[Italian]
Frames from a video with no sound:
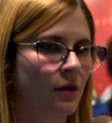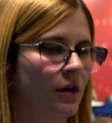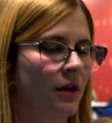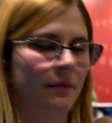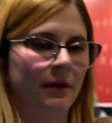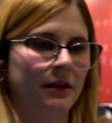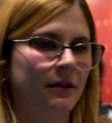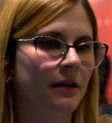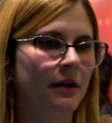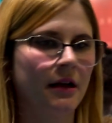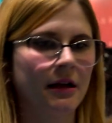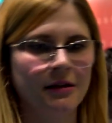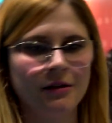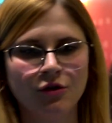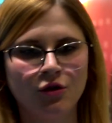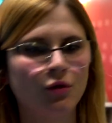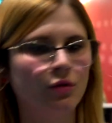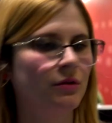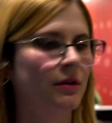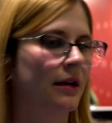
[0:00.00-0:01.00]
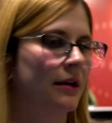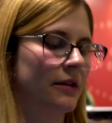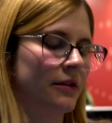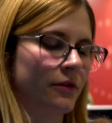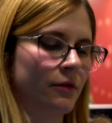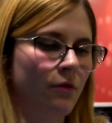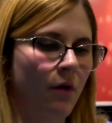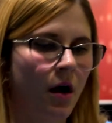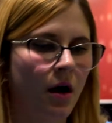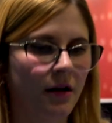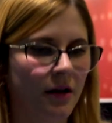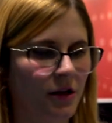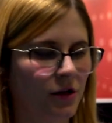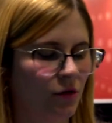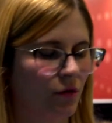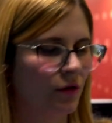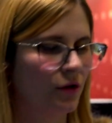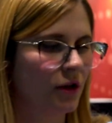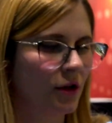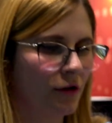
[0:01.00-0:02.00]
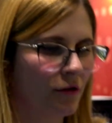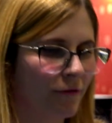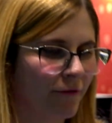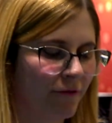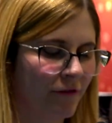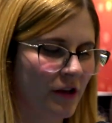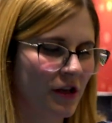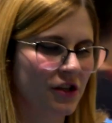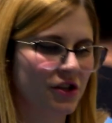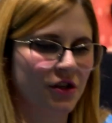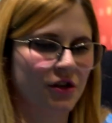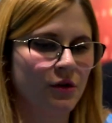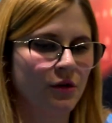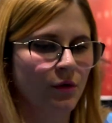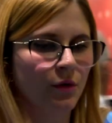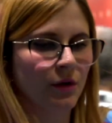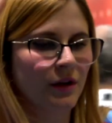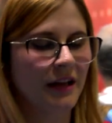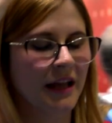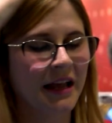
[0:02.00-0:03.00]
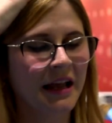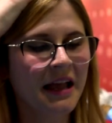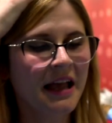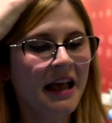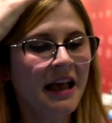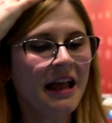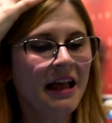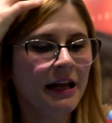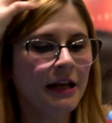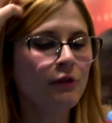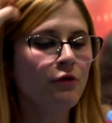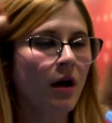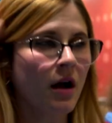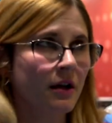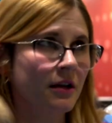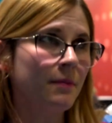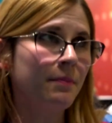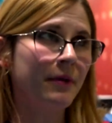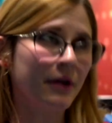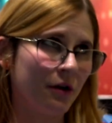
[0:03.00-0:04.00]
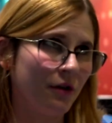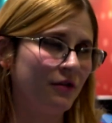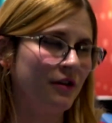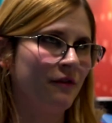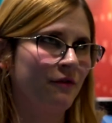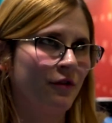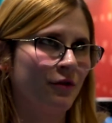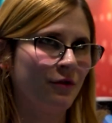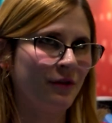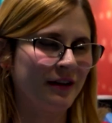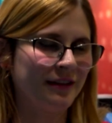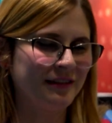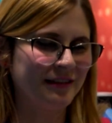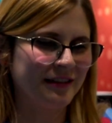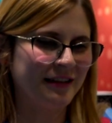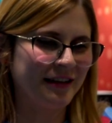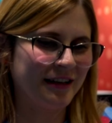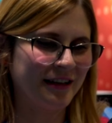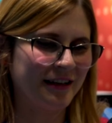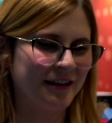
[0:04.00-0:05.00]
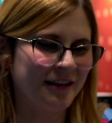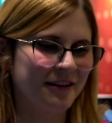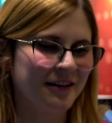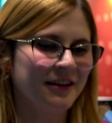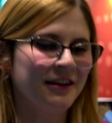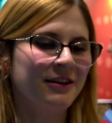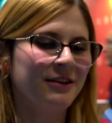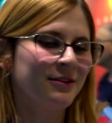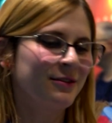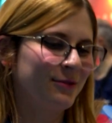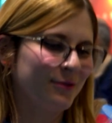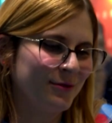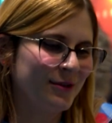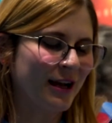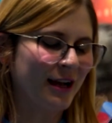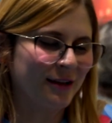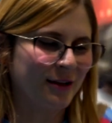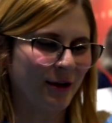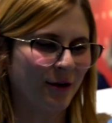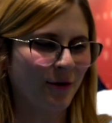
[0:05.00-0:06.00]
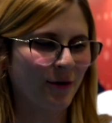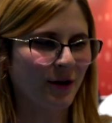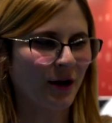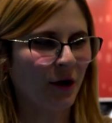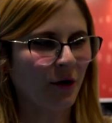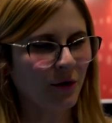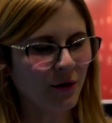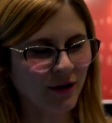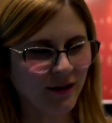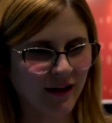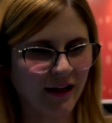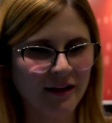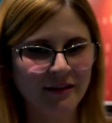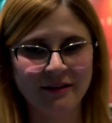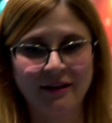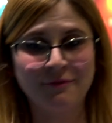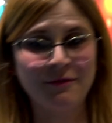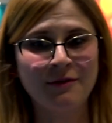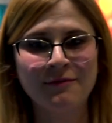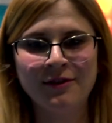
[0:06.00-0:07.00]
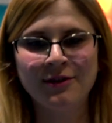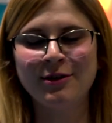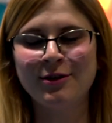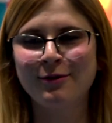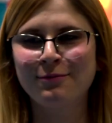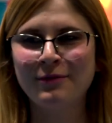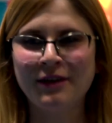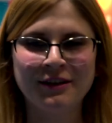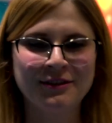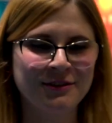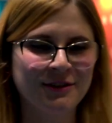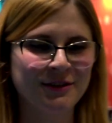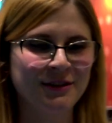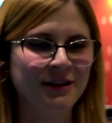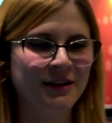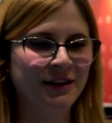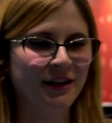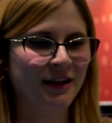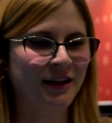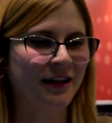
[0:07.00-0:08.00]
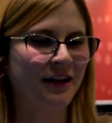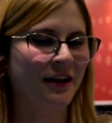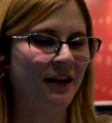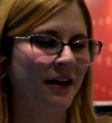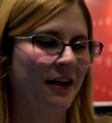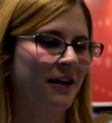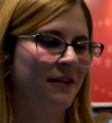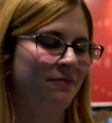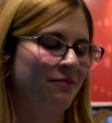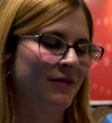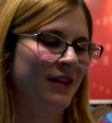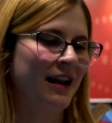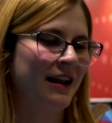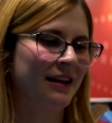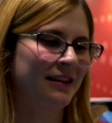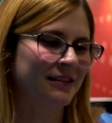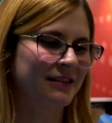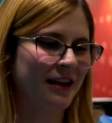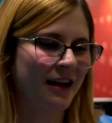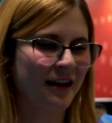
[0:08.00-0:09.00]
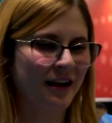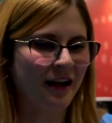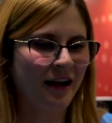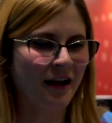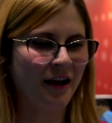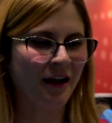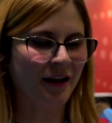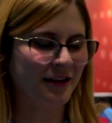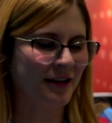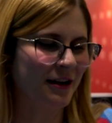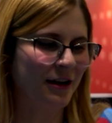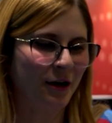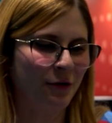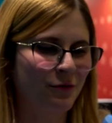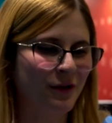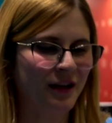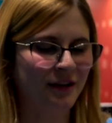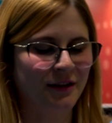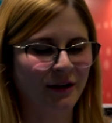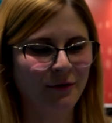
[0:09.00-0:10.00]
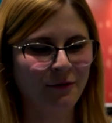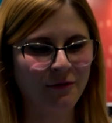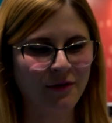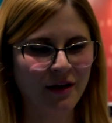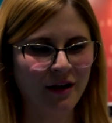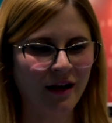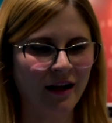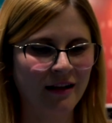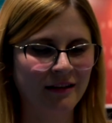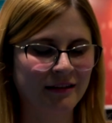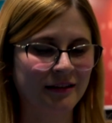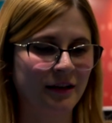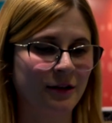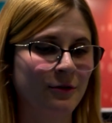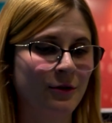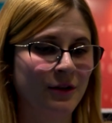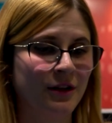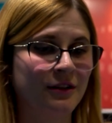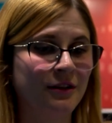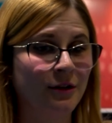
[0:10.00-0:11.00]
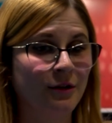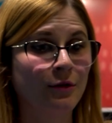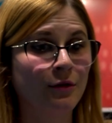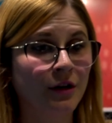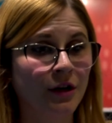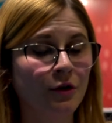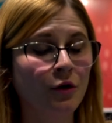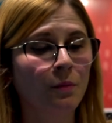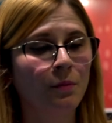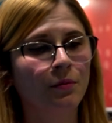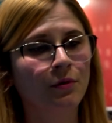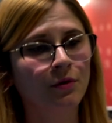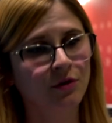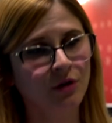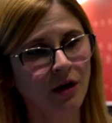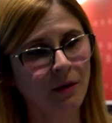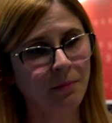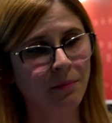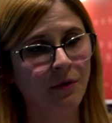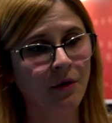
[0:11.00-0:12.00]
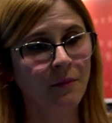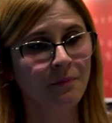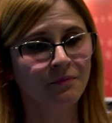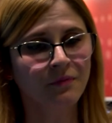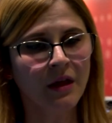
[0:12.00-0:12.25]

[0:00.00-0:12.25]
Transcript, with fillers: io le metterei in tutte le scuole, in tutti gli uffici, in tutti i luoghi, però devono essere studiate con accortezza. A me mi dispiace dire che nella sala della Quiete qui al Salone di Torino purtroppo